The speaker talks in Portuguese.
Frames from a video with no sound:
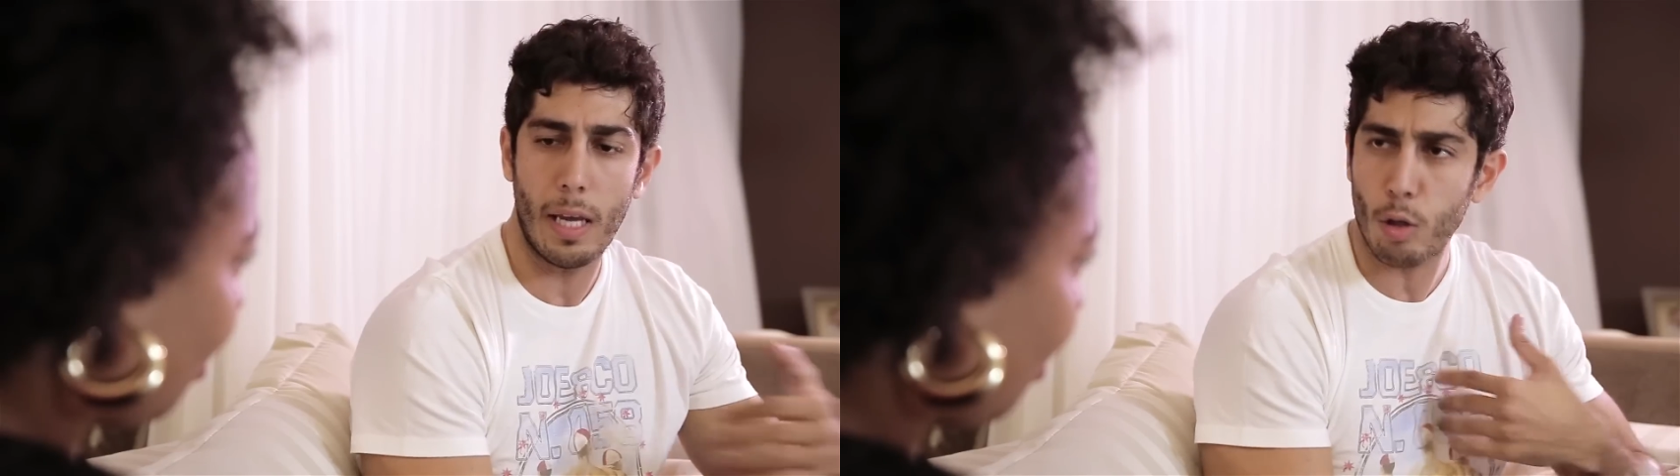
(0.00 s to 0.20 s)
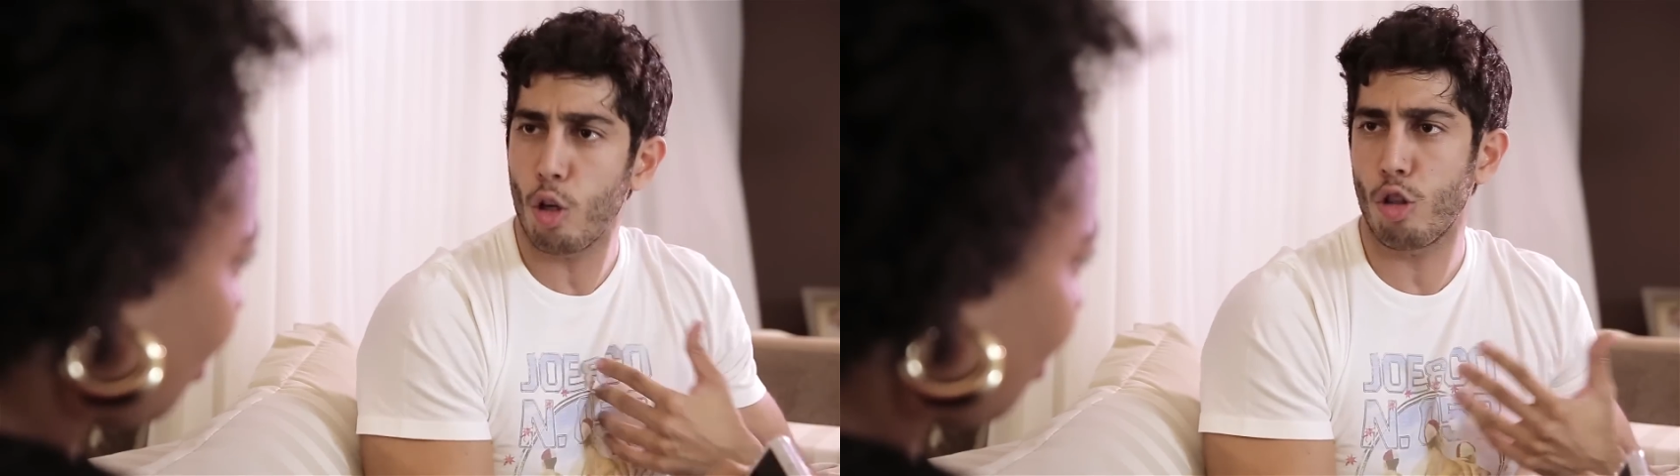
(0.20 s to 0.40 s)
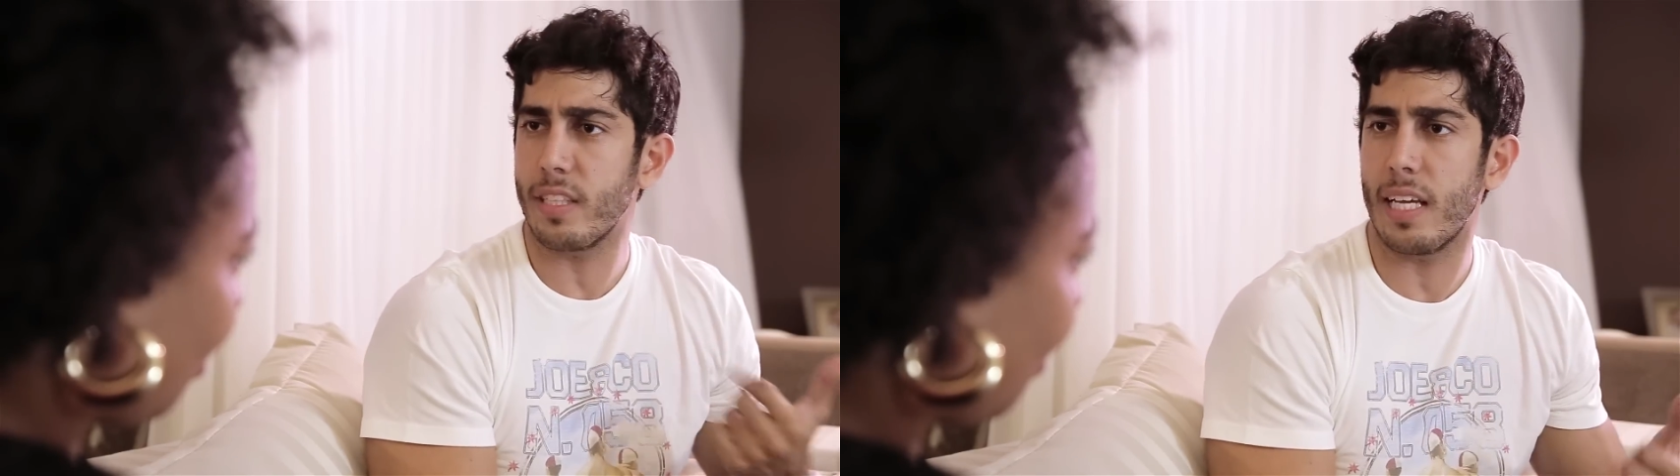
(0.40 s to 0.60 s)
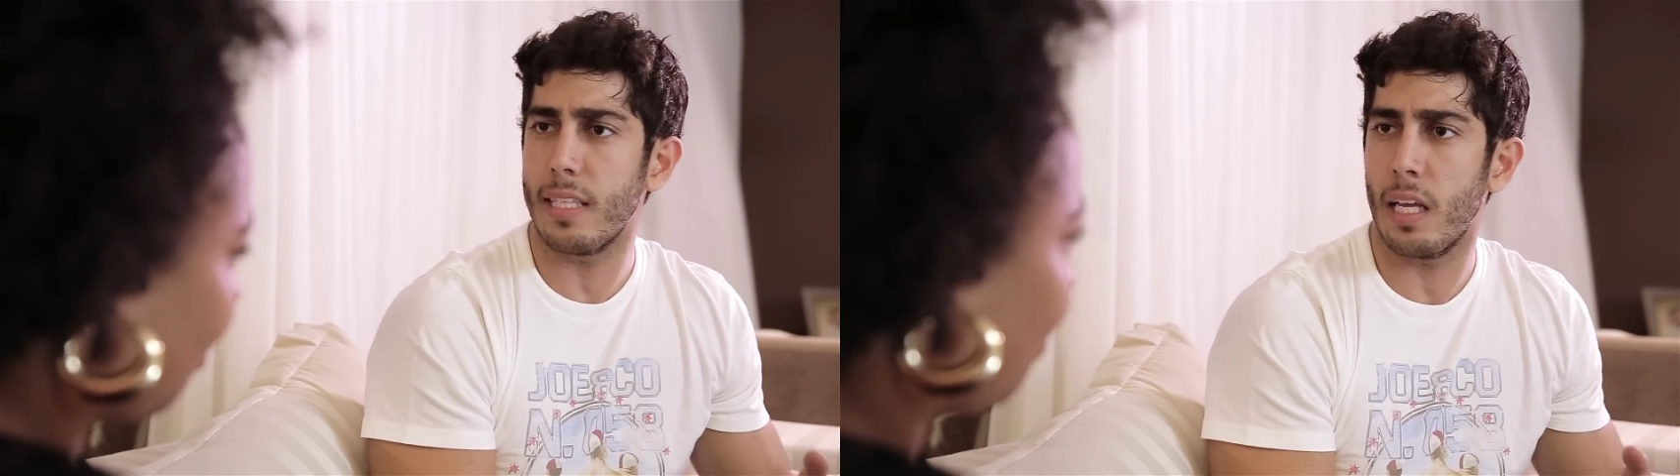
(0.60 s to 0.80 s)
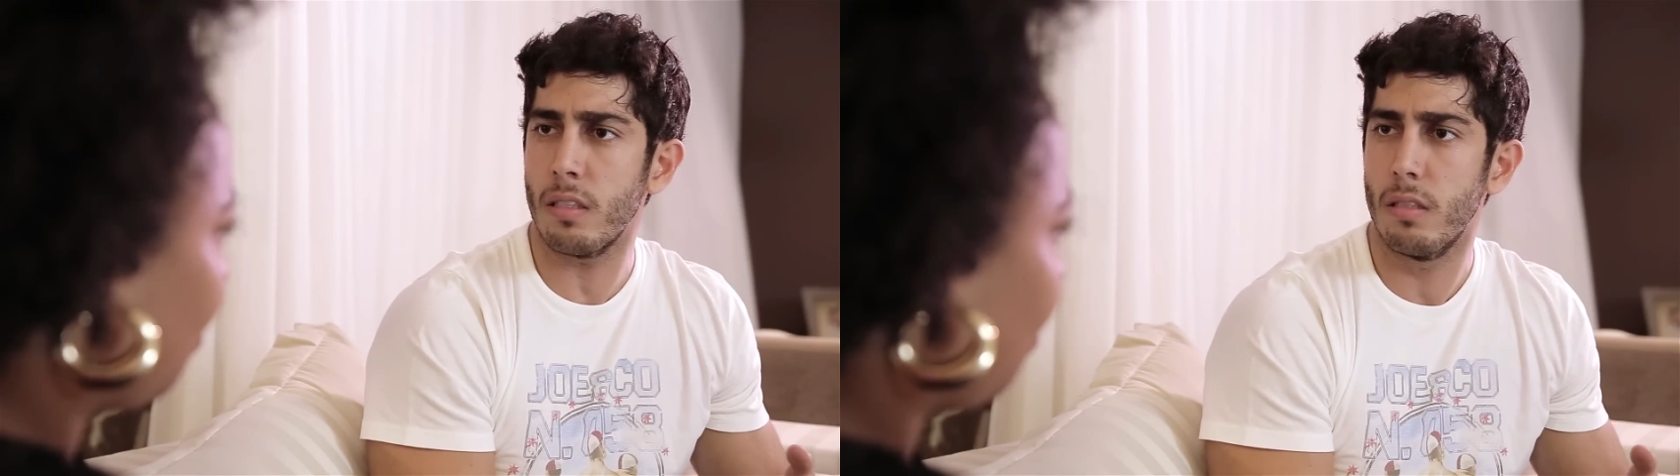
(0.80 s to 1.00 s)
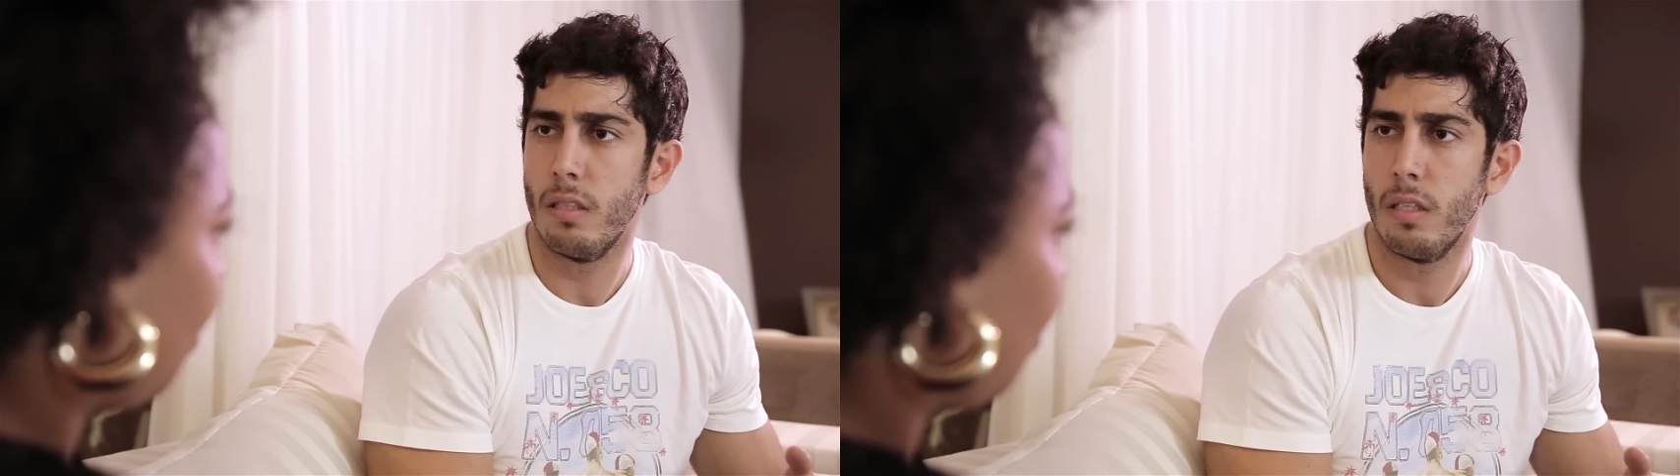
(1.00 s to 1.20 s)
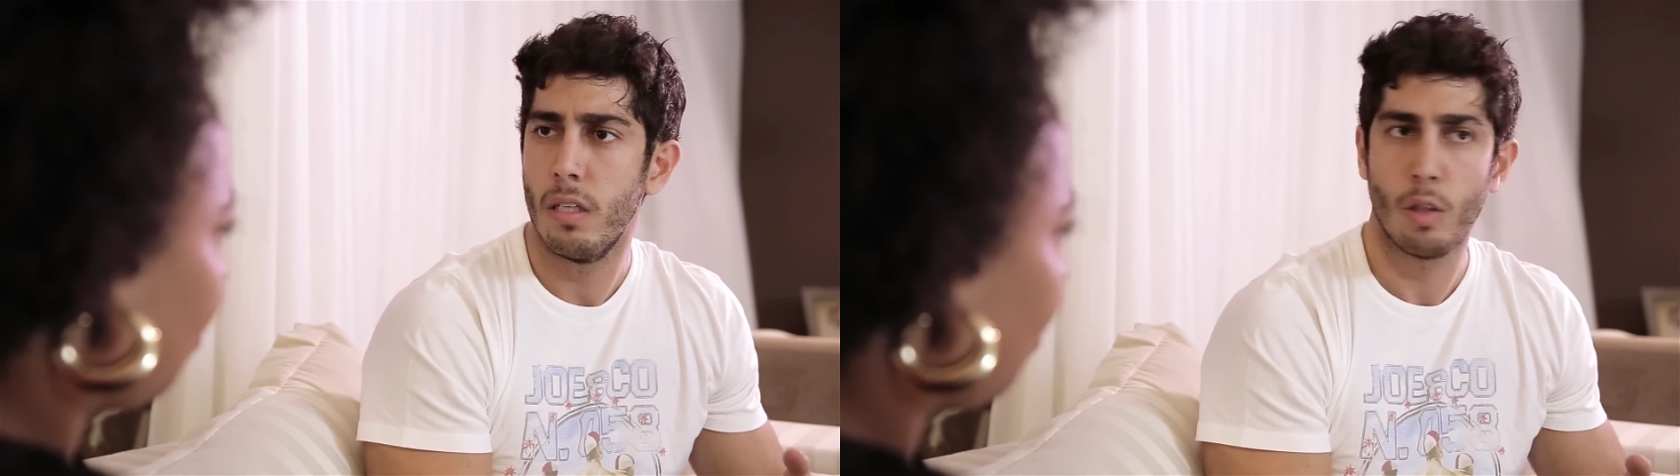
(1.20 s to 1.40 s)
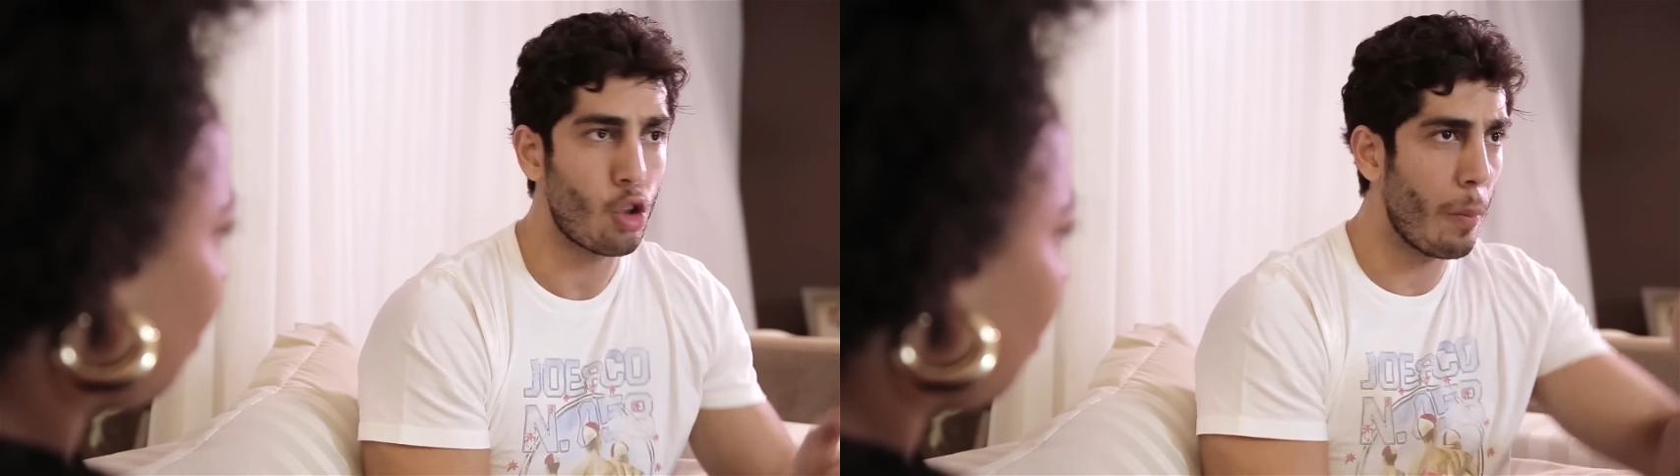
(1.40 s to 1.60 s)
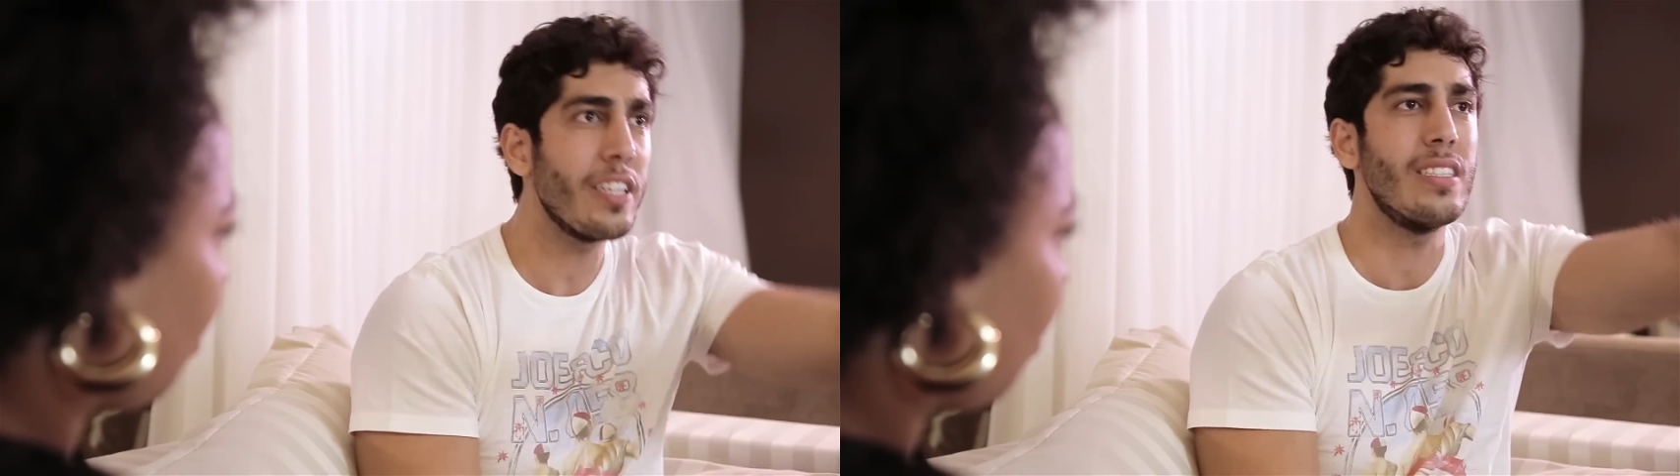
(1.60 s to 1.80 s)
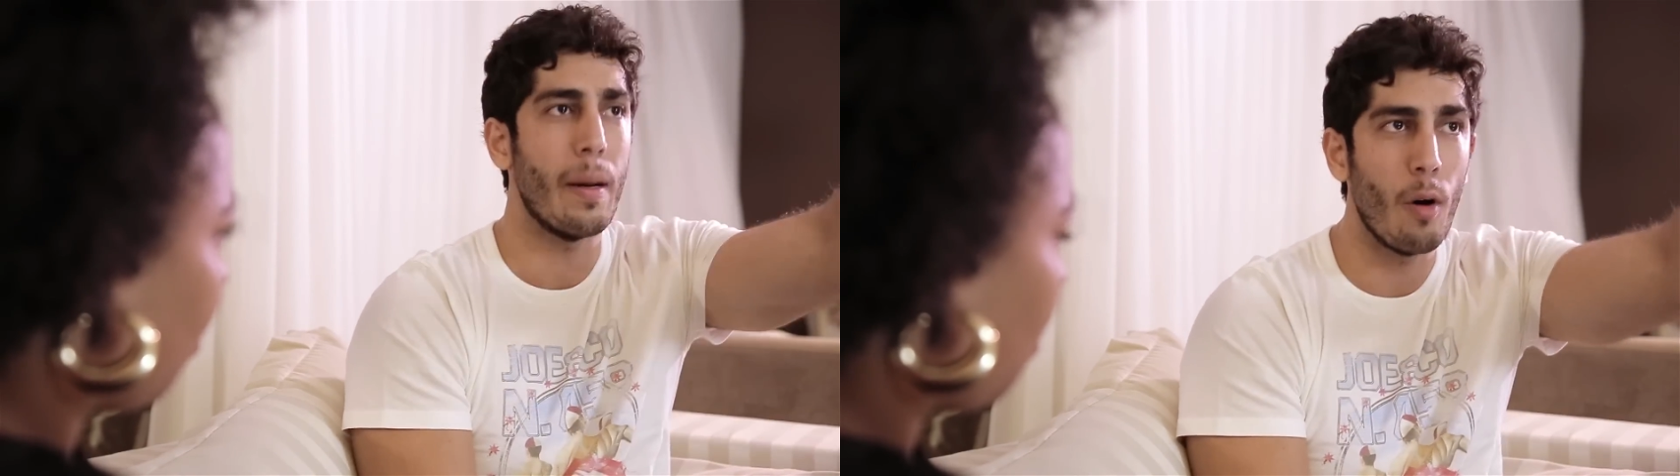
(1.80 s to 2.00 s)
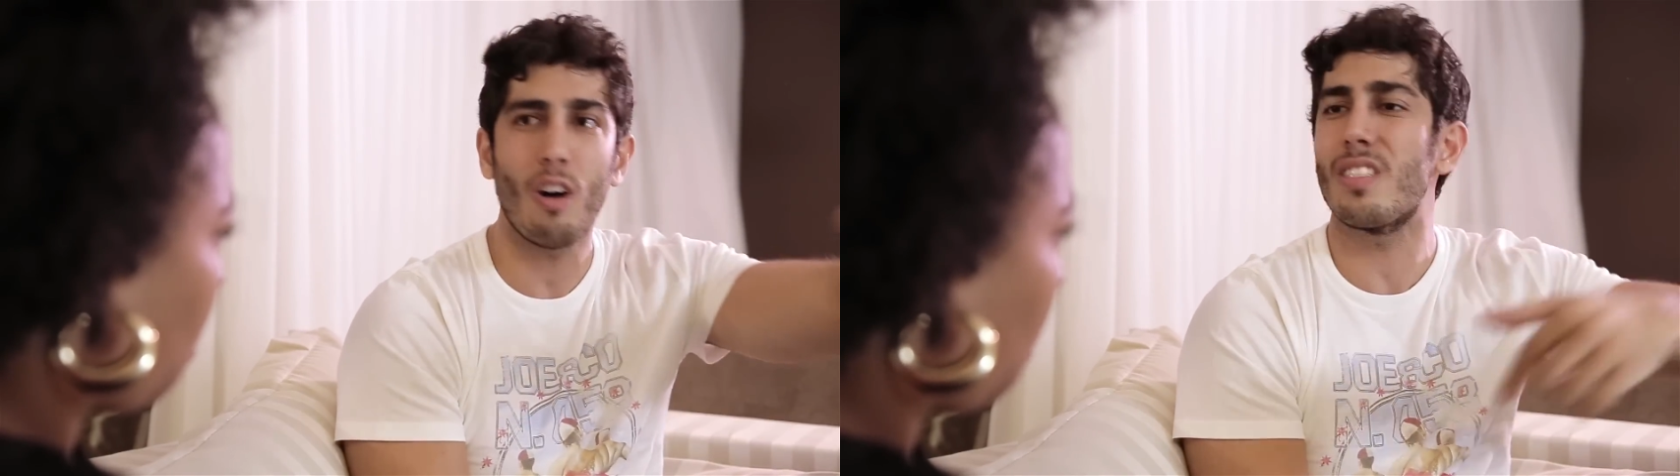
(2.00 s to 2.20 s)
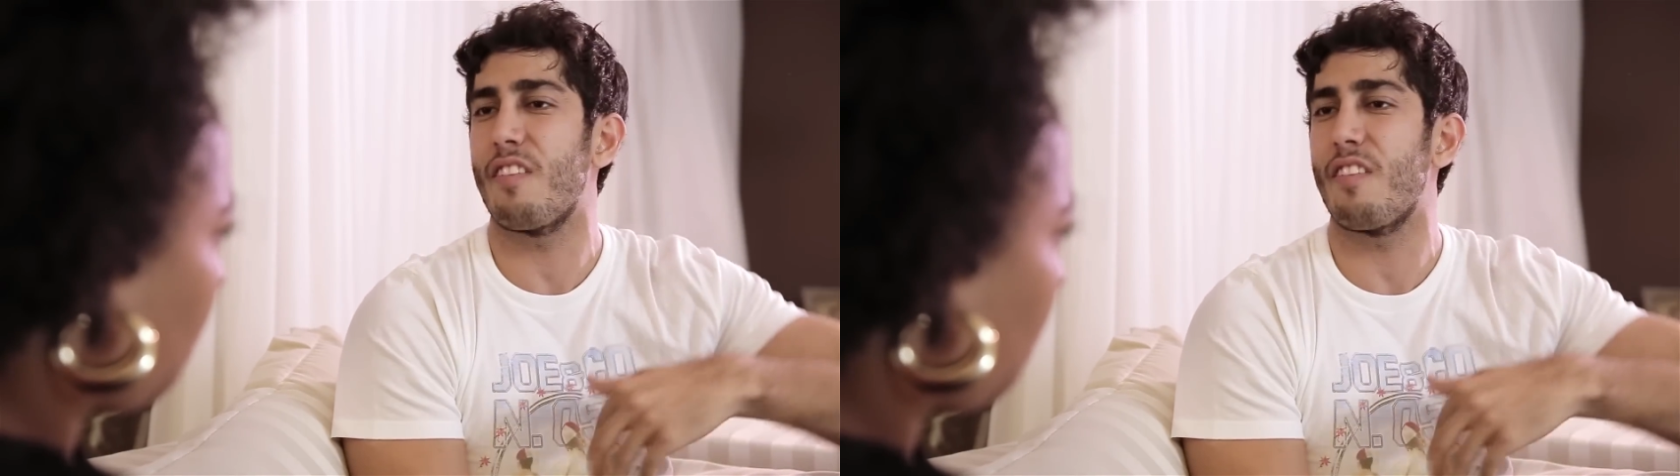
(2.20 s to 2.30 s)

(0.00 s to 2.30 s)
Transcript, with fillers: Eu que não tô entendendo. No começo do namoro,